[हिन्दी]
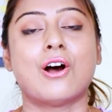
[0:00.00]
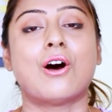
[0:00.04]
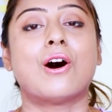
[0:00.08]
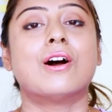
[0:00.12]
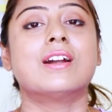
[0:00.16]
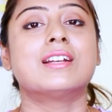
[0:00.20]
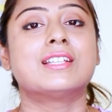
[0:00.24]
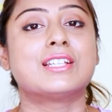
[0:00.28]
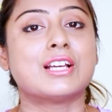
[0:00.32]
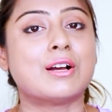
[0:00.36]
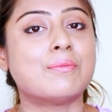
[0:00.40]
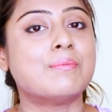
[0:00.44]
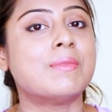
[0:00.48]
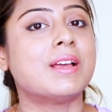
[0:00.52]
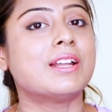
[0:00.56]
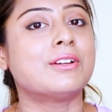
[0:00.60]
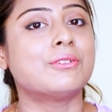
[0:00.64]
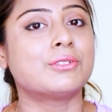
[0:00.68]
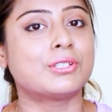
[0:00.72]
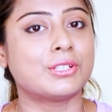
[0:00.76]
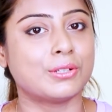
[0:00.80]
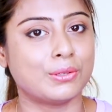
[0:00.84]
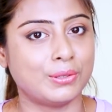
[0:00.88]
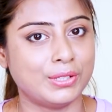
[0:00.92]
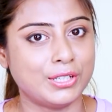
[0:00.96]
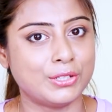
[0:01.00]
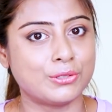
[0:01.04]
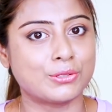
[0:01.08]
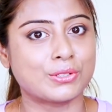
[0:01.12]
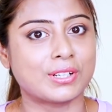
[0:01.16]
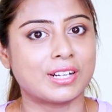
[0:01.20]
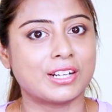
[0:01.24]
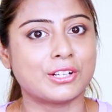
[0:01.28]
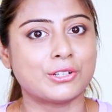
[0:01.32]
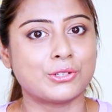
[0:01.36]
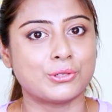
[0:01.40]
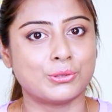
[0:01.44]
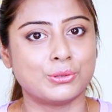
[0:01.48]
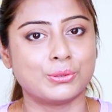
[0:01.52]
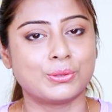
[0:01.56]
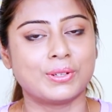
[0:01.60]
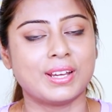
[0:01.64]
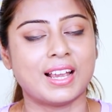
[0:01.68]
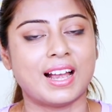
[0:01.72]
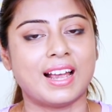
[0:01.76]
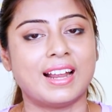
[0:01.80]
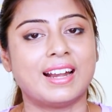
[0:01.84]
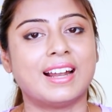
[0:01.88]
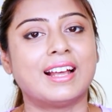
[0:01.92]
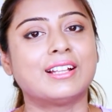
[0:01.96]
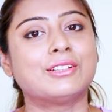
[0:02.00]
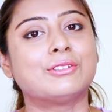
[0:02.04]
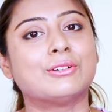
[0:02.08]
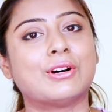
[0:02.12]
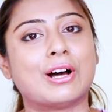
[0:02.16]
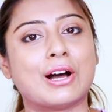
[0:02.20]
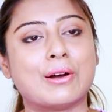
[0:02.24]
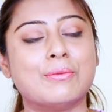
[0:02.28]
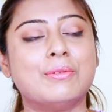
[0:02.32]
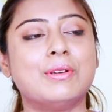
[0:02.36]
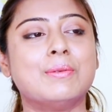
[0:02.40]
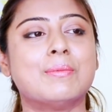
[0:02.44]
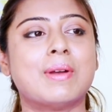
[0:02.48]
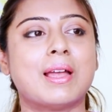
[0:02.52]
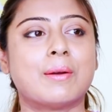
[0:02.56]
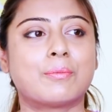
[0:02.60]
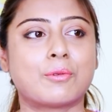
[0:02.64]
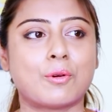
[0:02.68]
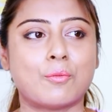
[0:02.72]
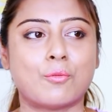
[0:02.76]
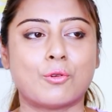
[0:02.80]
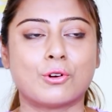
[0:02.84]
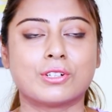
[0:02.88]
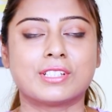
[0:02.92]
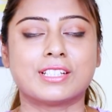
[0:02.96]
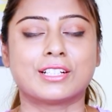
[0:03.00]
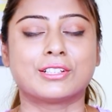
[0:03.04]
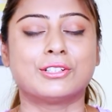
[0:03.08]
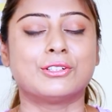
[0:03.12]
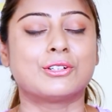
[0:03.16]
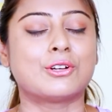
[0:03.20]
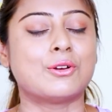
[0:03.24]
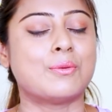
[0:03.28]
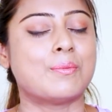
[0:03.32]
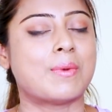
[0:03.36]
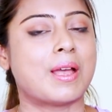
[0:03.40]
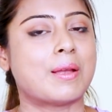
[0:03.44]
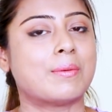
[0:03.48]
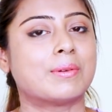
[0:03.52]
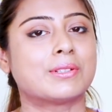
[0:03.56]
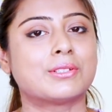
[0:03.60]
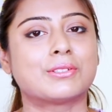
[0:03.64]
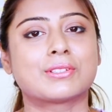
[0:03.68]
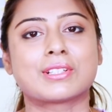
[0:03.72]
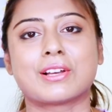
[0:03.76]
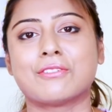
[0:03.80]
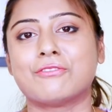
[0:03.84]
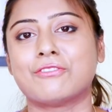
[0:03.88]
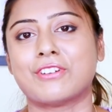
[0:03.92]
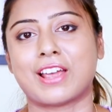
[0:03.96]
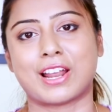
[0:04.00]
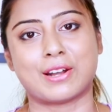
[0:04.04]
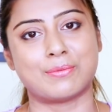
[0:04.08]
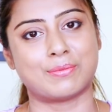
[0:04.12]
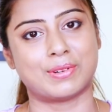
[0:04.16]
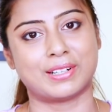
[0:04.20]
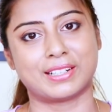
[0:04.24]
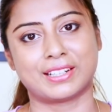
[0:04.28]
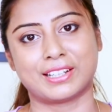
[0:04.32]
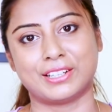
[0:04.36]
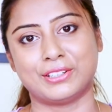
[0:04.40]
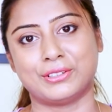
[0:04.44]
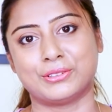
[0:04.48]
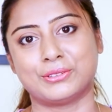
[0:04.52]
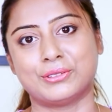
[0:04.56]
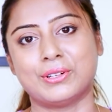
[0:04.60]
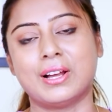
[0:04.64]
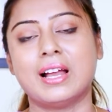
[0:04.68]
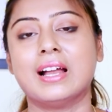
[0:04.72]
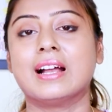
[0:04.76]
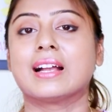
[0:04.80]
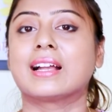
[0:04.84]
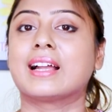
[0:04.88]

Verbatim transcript: और जब मैंने उसे यूज़ करना शुरू किया है ना तो अभी मैं आपको बोल सकती हूँ मैं बस उसका फ़ैन बन गई हूँ